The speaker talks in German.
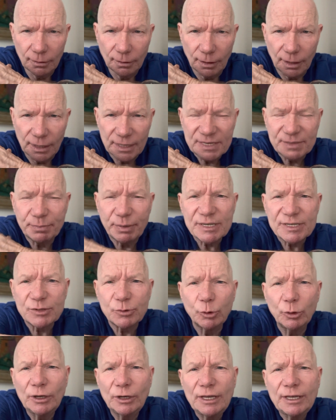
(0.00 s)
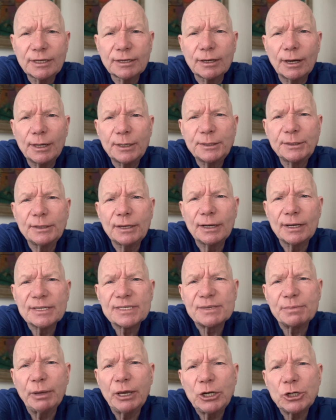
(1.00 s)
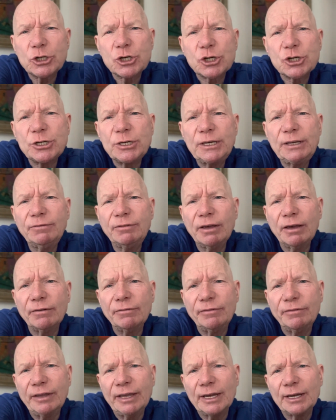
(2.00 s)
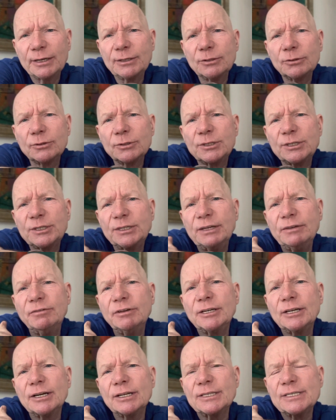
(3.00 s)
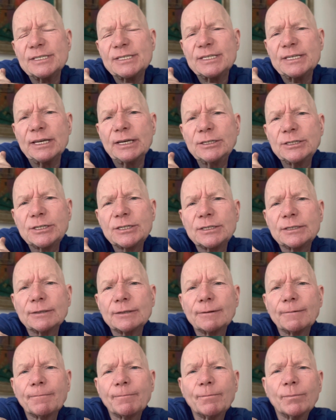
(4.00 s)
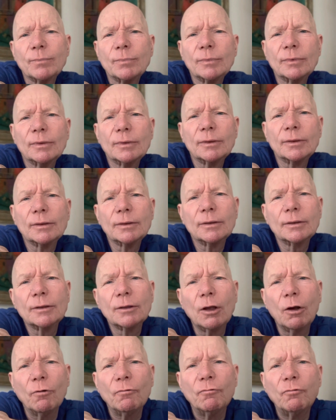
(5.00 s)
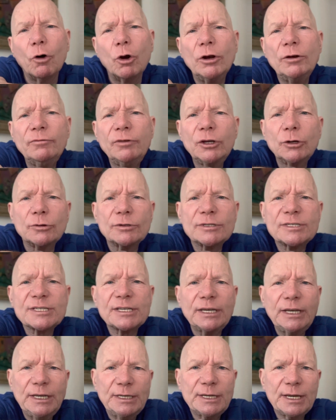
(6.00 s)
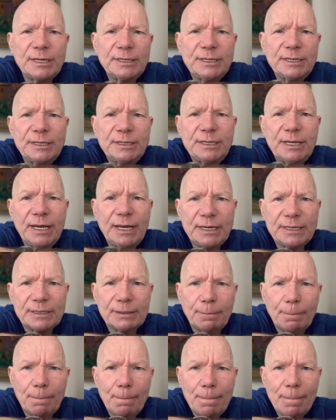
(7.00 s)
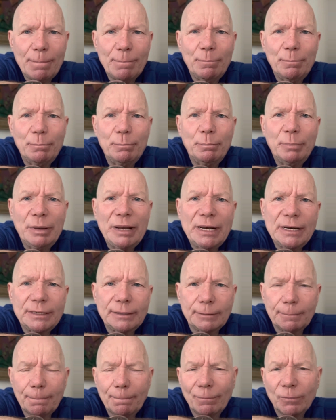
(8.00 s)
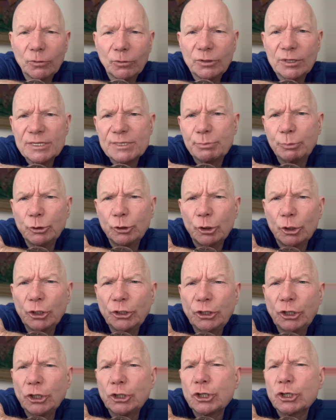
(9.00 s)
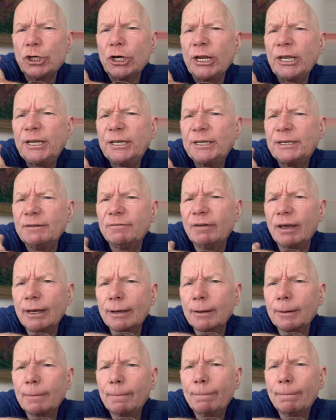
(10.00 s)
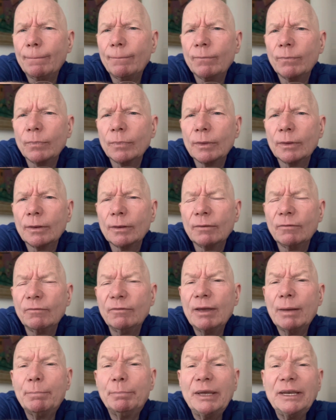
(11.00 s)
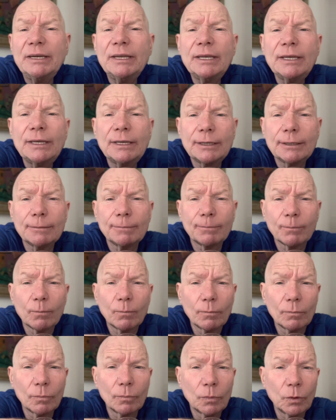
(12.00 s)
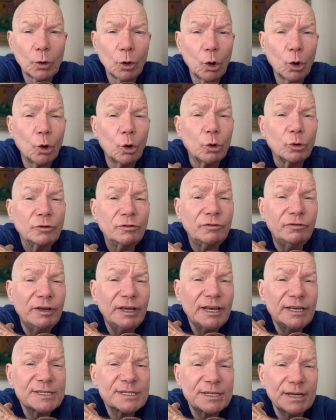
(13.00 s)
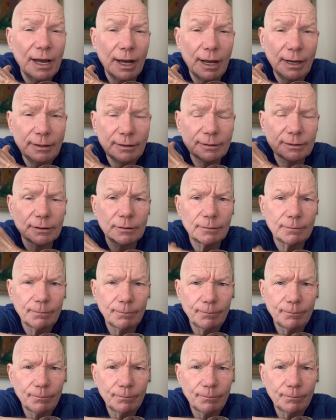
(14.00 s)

Als Persönlichkeiten, als Menschen, die wir werden und die wir dann sind, wollen wir unsere Identität bilden. Und das bedeutet schlichteweg, wer bin ich und wer ist der andere?